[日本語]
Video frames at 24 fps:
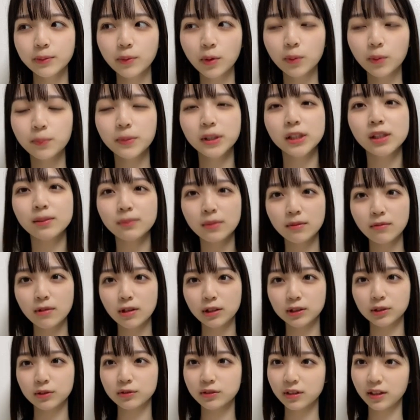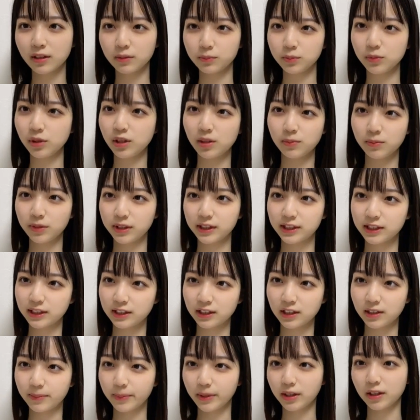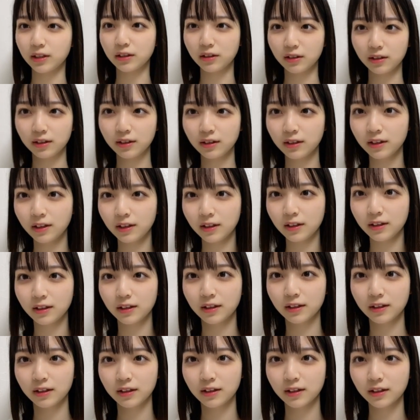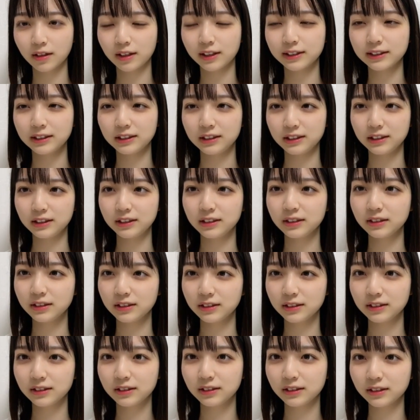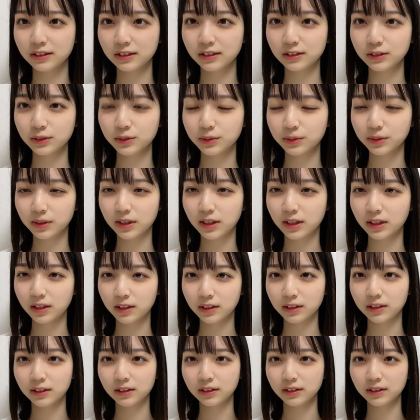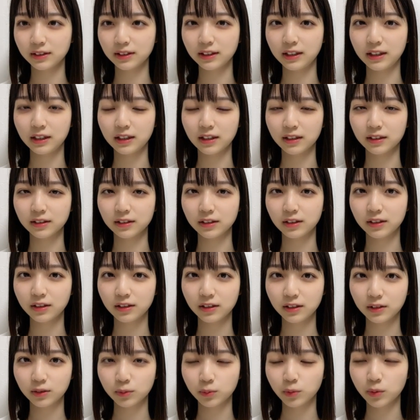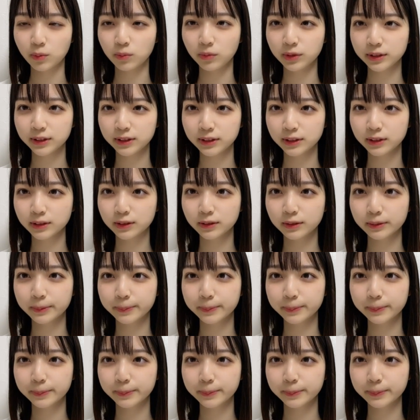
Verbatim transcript: でも見た目はそんなムキムキじゃないみたいな感じの体いいなって思います